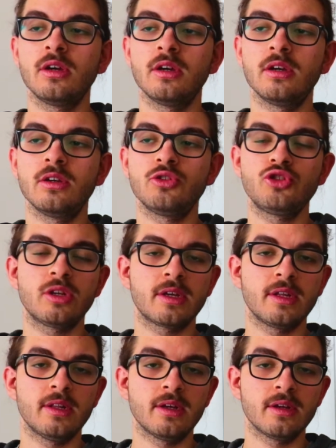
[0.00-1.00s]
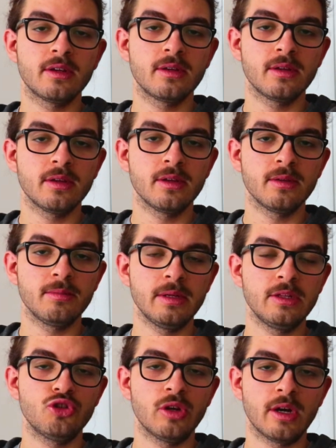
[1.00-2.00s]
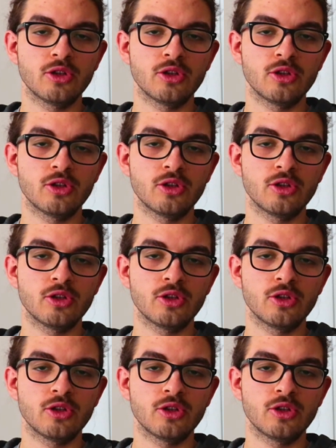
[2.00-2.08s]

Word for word: e, şu şekilde e, bildiriyor